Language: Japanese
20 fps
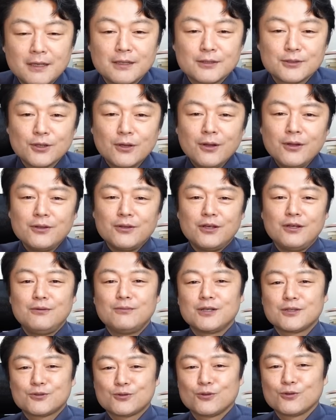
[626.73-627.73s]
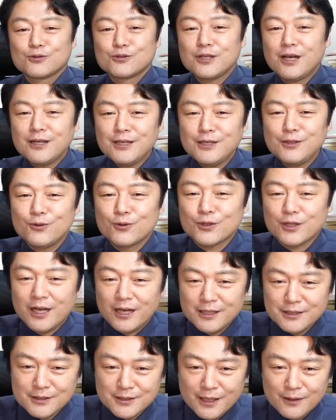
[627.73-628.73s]
さらに言いますと、先の
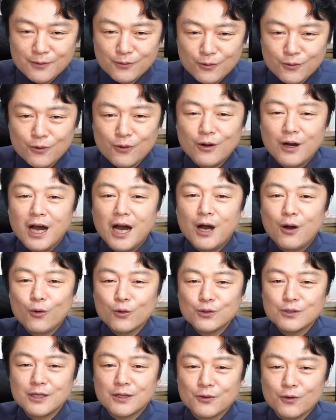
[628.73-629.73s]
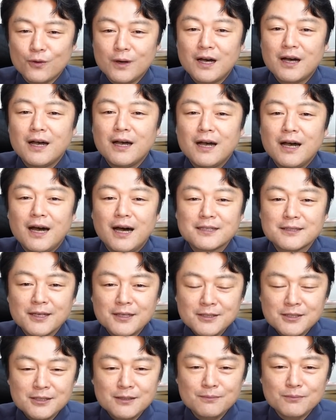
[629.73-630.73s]
大戦を煽ったのは朝
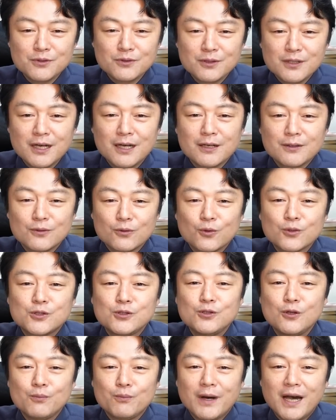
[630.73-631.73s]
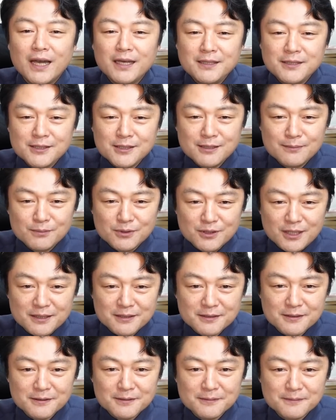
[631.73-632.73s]
日新聞や後の毎日新聞で
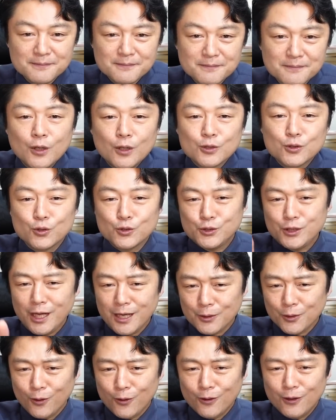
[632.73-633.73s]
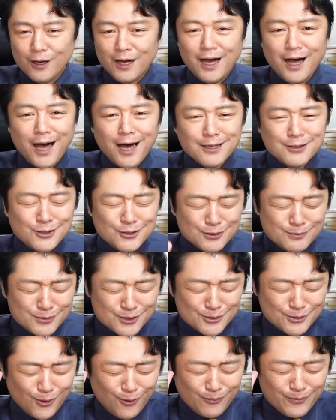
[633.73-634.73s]
す。そしてあの悪夢
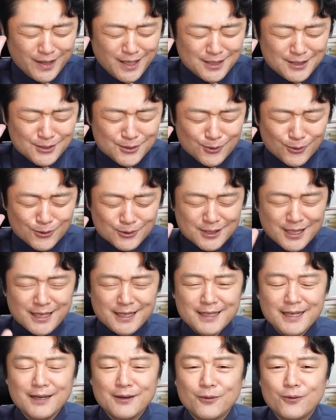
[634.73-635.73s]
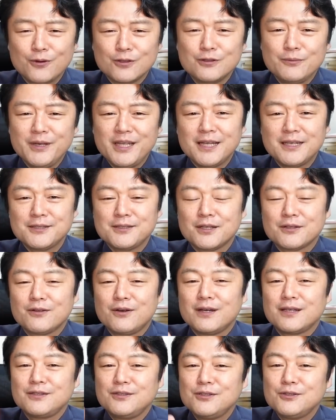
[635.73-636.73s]
の民主党政権を生み出したの
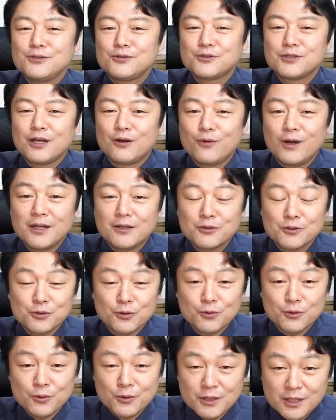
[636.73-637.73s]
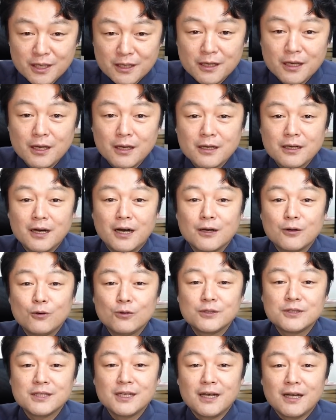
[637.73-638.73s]
はニュースやワイドショーといって過
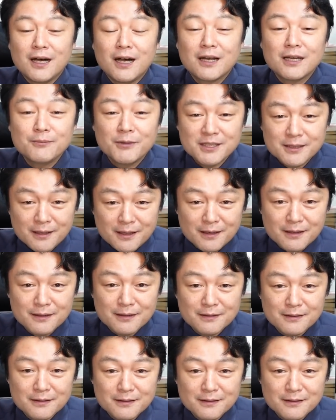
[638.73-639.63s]
言じゃありません。